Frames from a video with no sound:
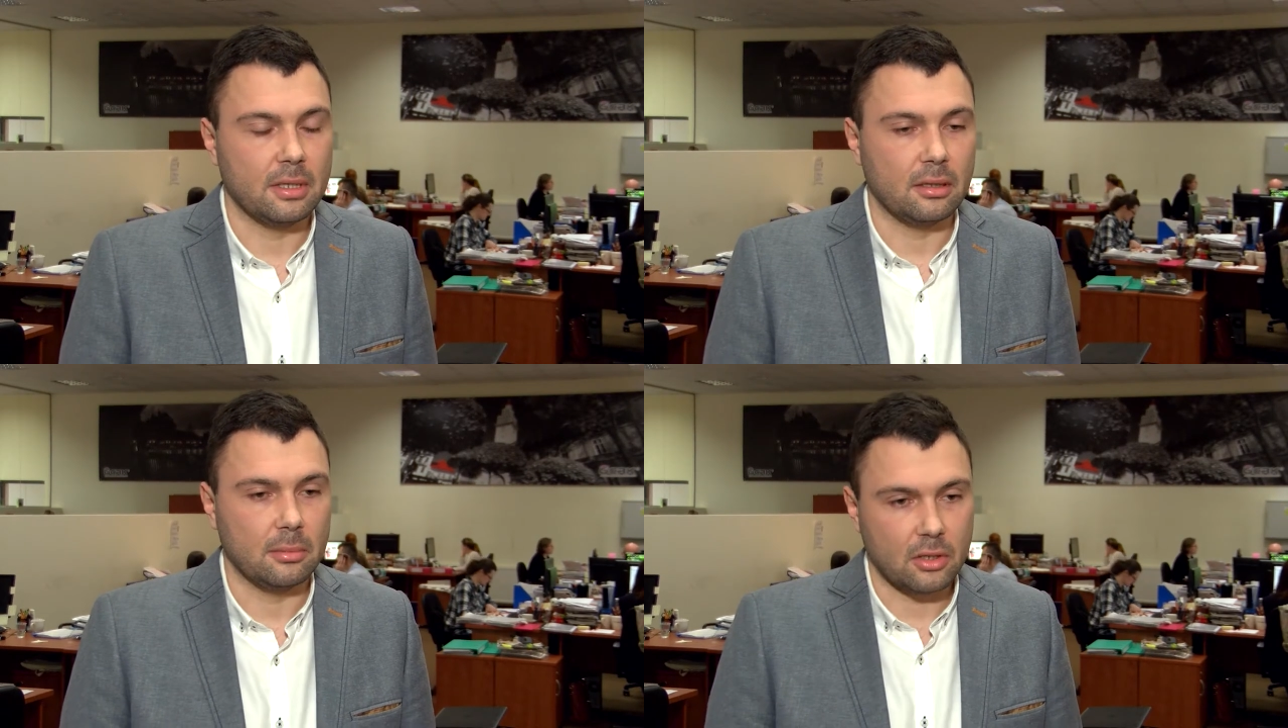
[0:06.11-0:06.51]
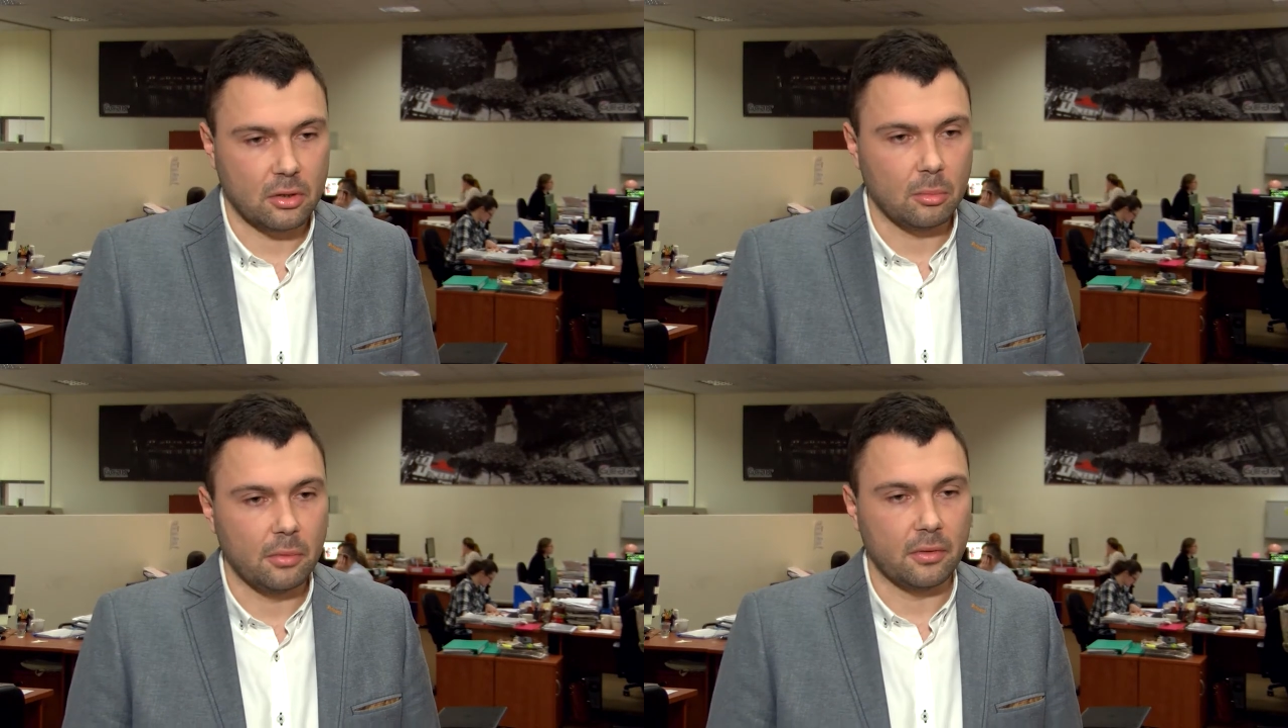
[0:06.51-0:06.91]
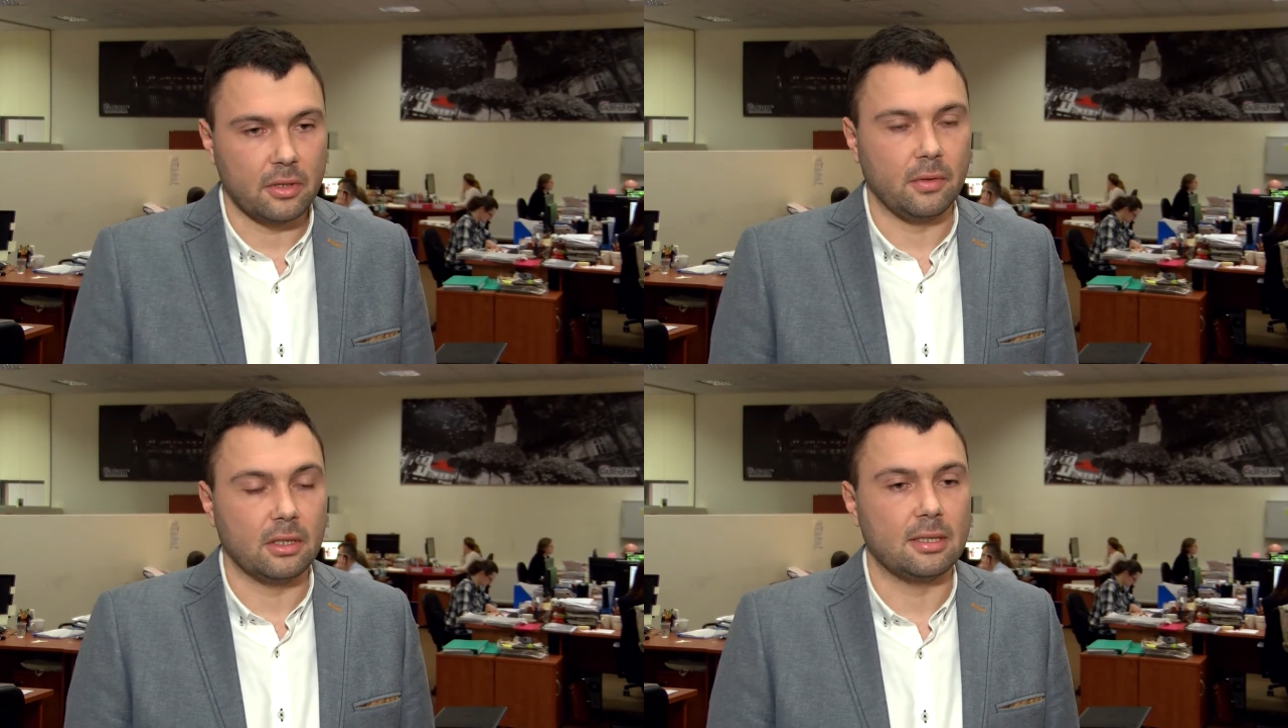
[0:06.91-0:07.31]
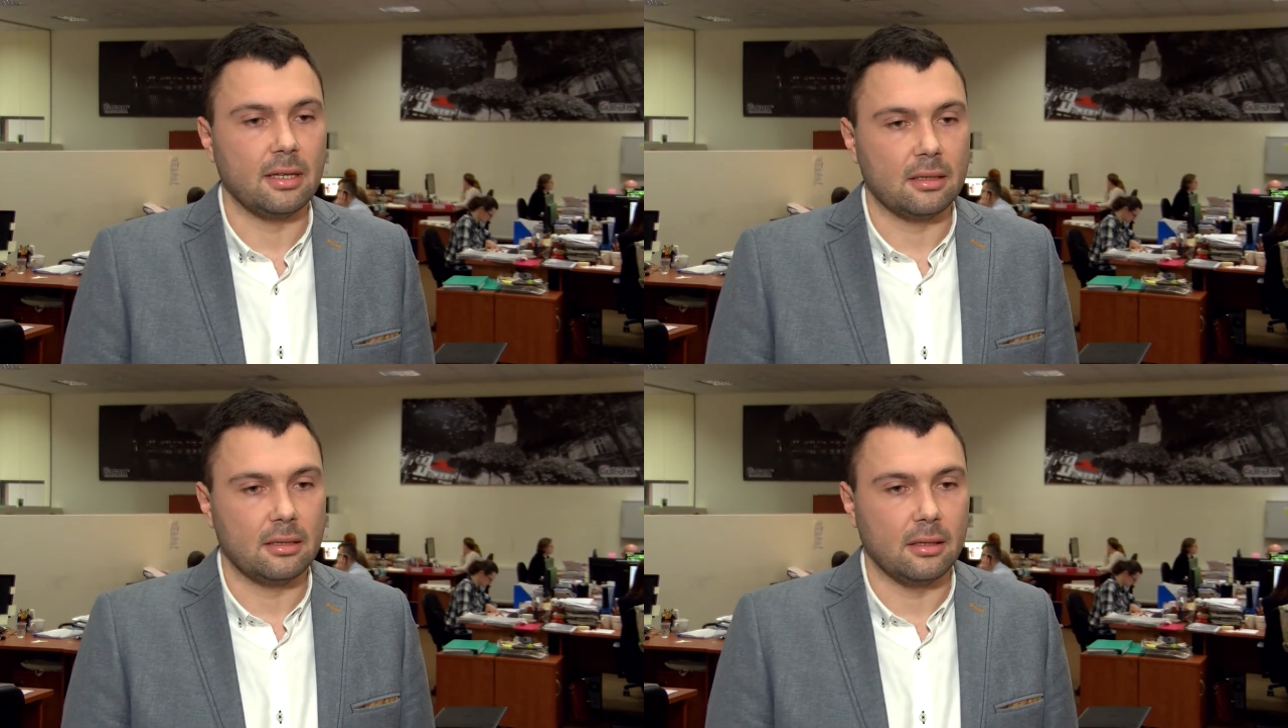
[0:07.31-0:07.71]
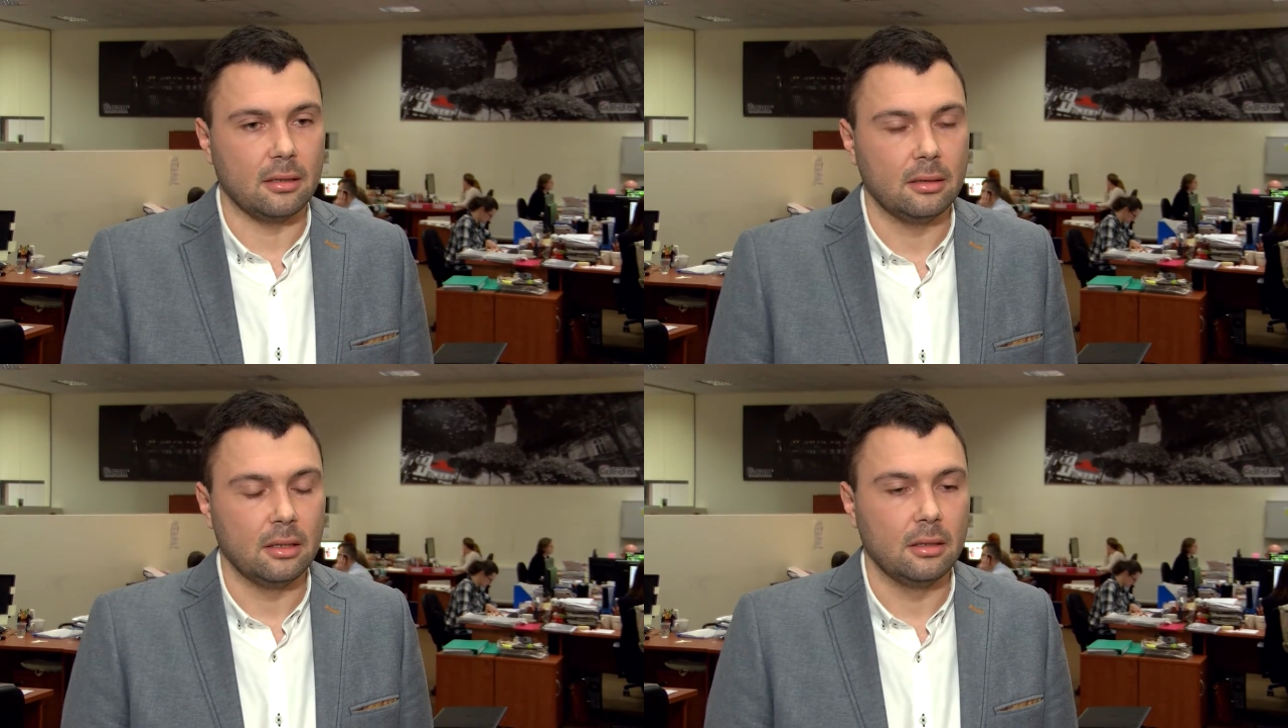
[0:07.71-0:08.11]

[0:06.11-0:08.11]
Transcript: zatem zaczęły obowiązywać sankcje,